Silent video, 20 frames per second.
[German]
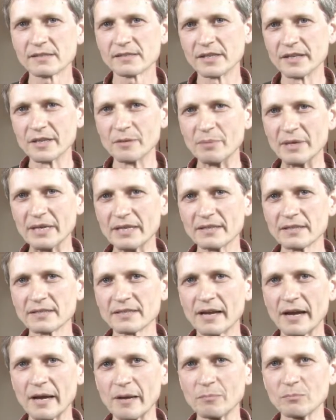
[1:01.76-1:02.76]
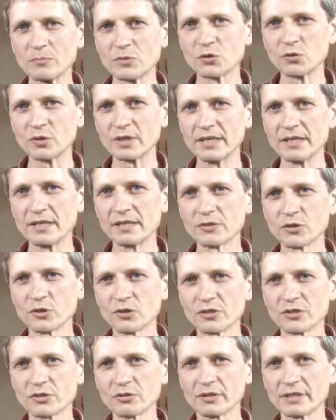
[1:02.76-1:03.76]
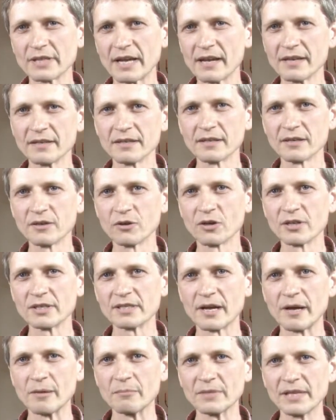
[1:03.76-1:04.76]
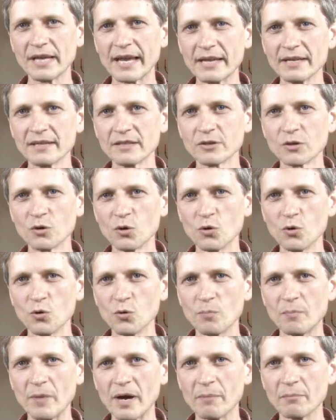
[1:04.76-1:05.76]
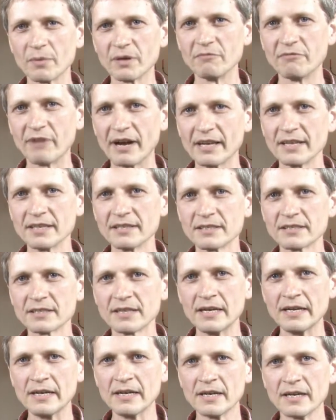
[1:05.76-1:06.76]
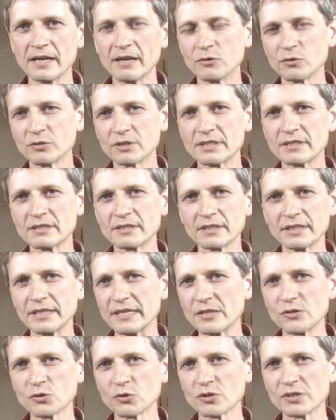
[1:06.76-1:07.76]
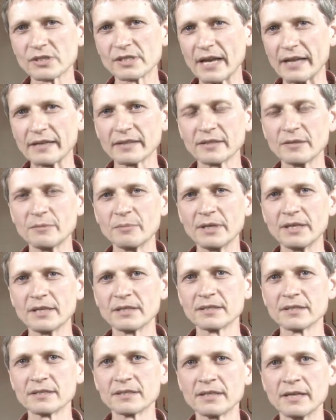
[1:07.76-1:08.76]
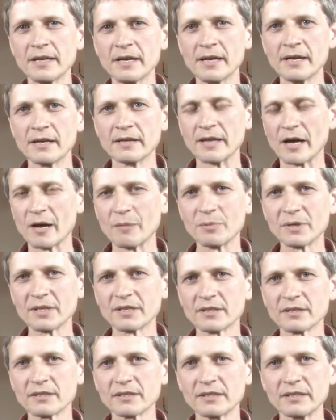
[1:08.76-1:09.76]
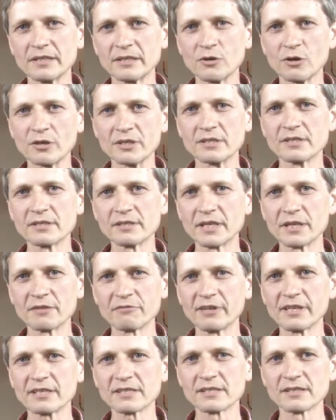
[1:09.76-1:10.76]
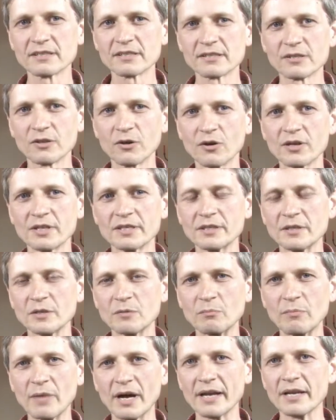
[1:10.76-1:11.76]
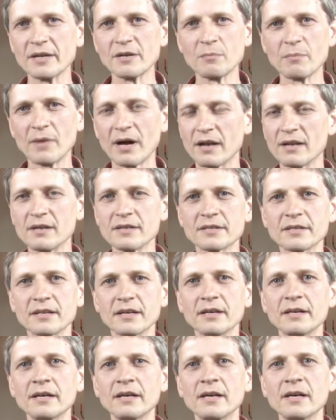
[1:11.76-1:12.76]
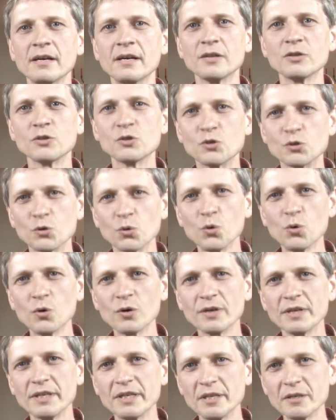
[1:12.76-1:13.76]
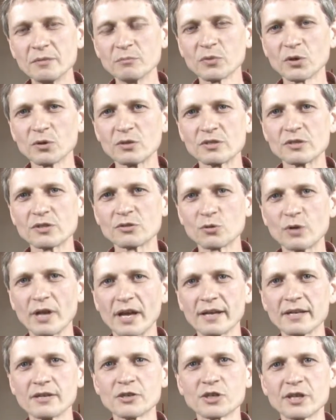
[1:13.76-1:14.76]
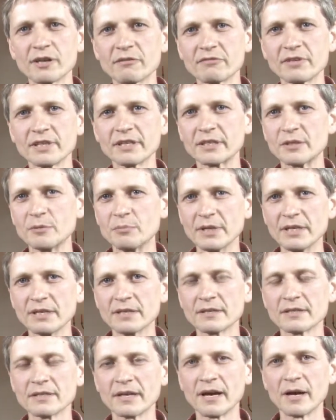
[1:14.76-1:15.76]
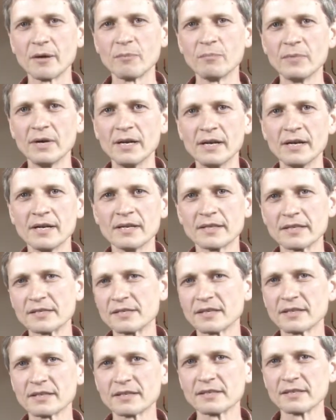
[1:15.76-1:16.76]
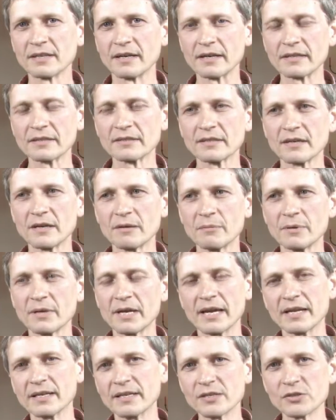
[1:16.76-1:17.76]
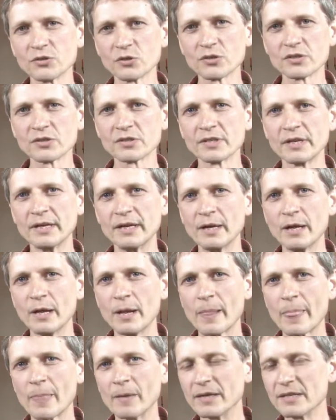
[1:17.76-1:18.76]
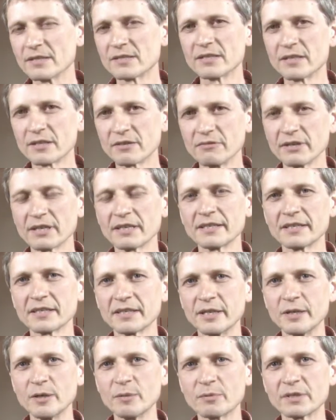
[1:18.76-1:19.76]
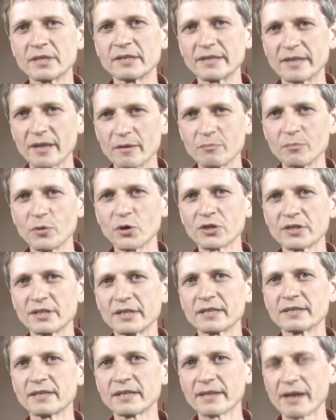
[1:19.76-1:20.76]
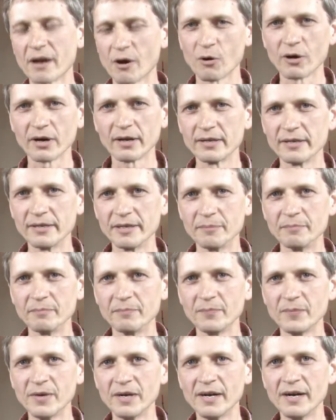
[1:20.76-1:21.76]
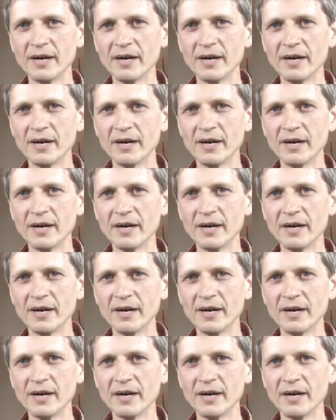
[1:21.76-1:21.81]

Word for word: sie gebetet haben zu Jesus und einige Leute haben die Hände gehoben, haben geweint äh, und Jesus angebetet, da habe ich, ich konnte es nicht fassen, dass Leute in meinem Alter so inbrünstig, so leidenschaftlich gebetet haben, dass ich gesagt habe, Herr Jesus, wenn es dich wirklich gibt, dann möchte ich dich auch erleben.